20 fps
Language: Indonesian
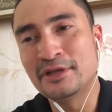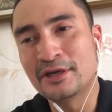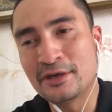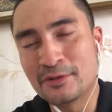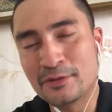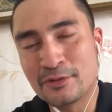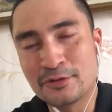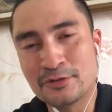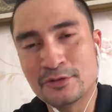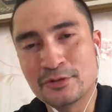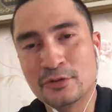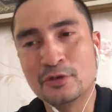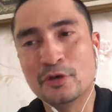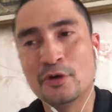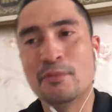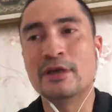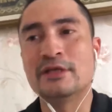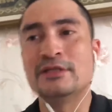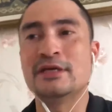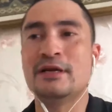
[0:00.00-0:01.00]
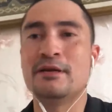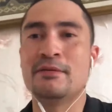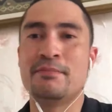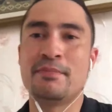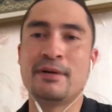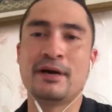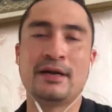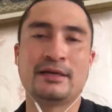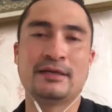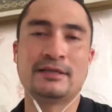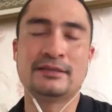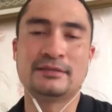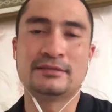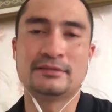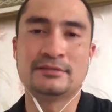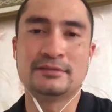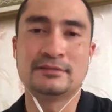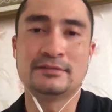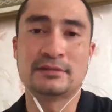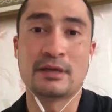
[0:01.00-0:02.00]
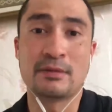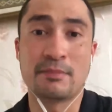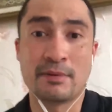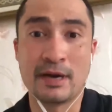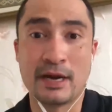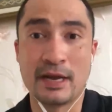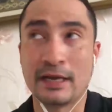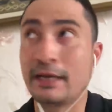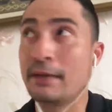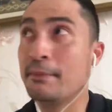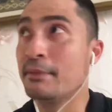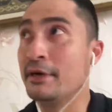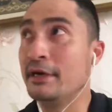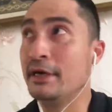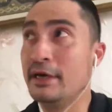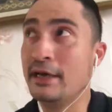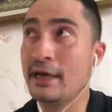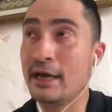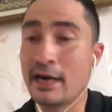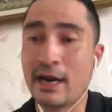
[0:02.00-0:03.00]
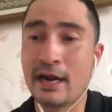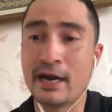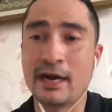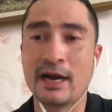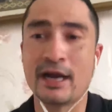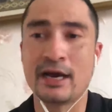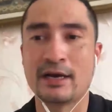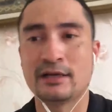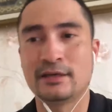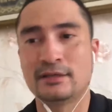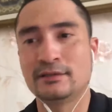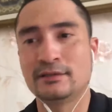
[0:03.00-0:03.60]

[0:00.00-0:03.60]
terus untuk masa depan apalagi pendidikan anak